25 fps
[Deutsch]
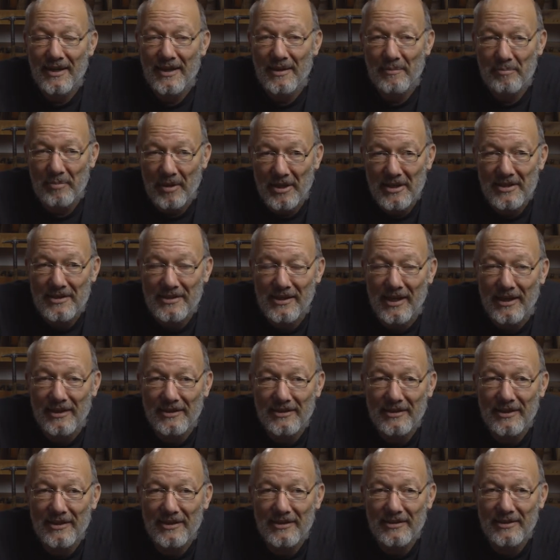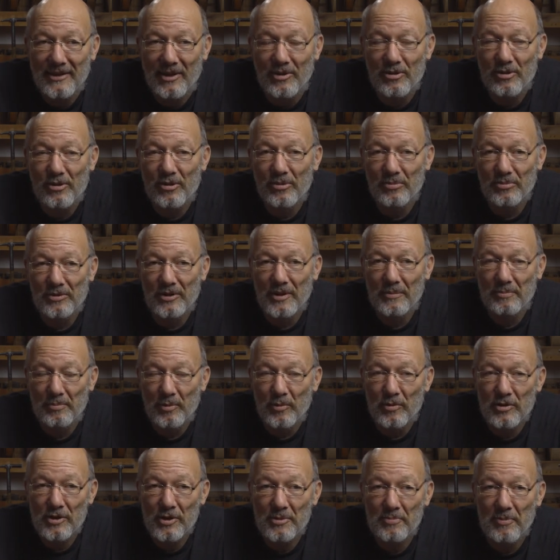ein Palisander, dann kommt der
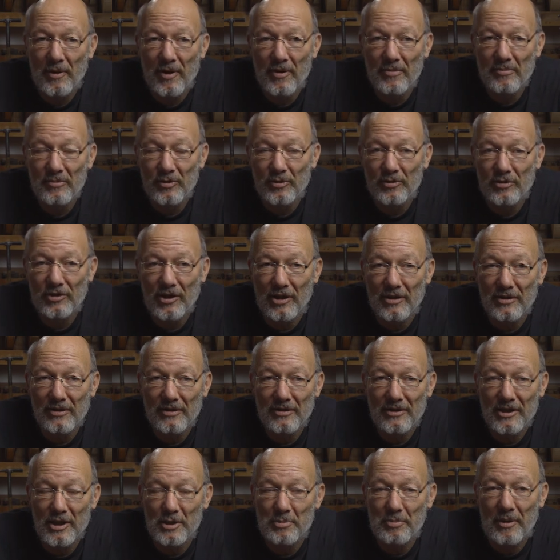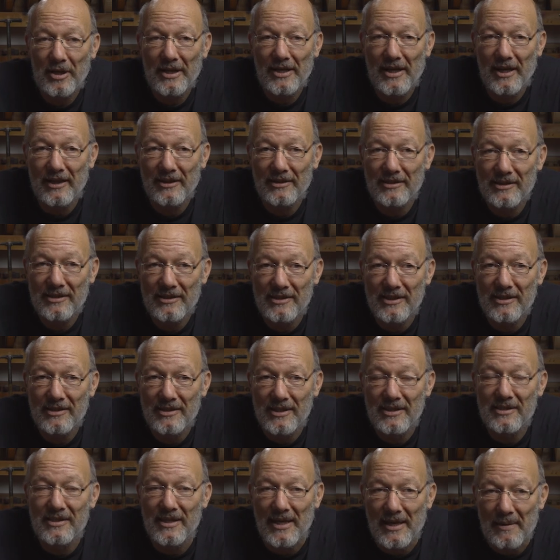Buchsbaum und dann das Brillanteste
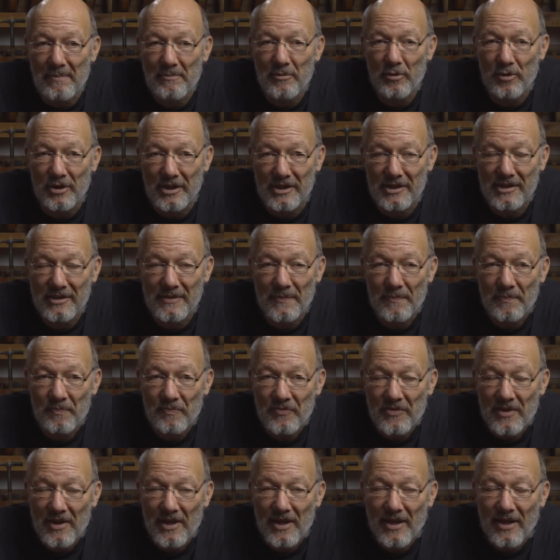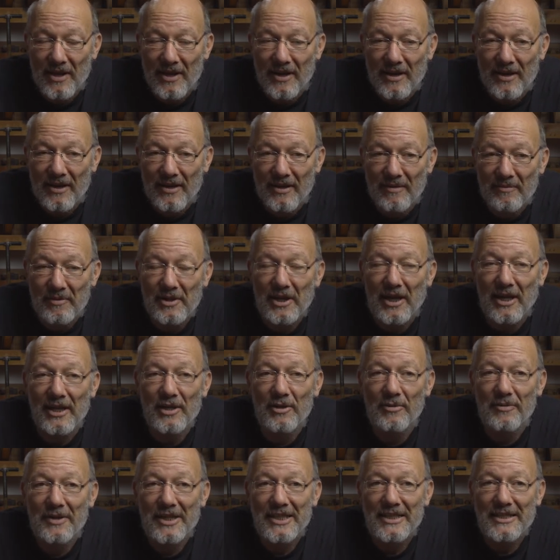ist das Ebenholz. Wir
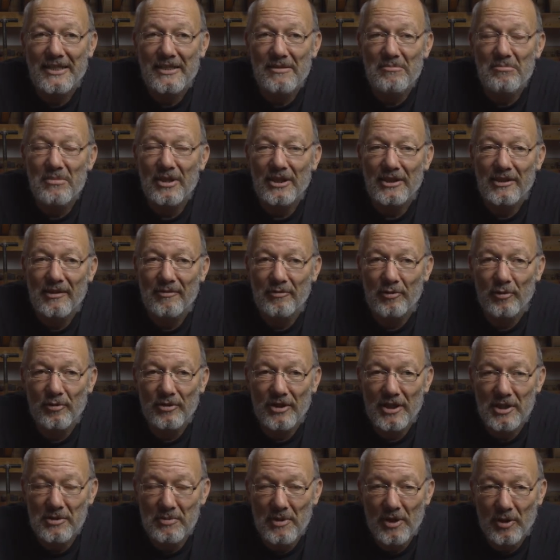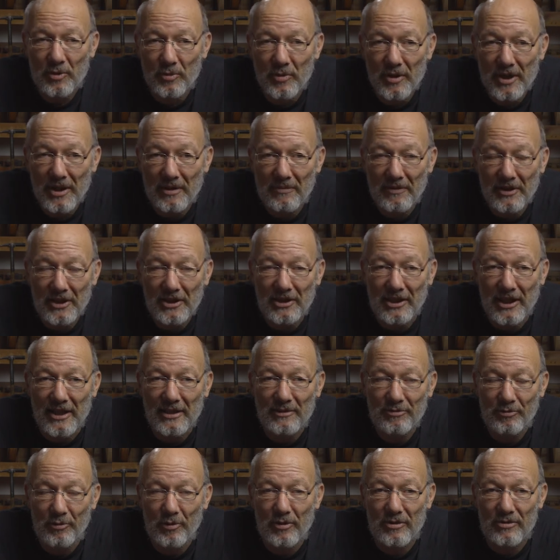reden aber immer davon, dass wir gute
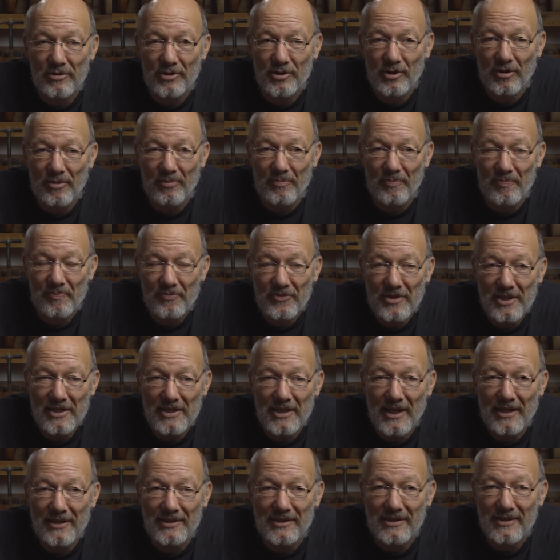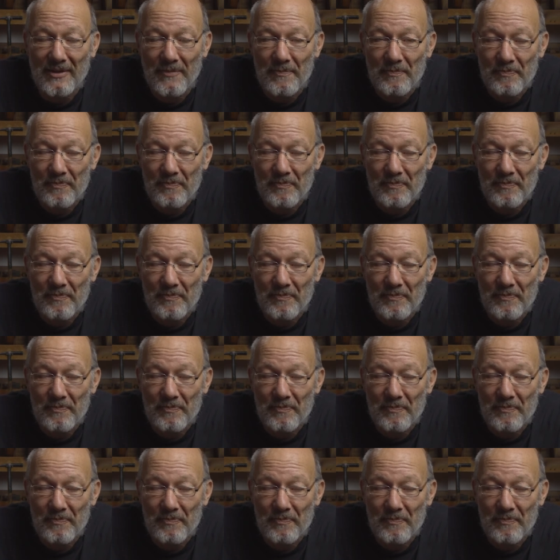Qualität vor uns haben. Das heißt,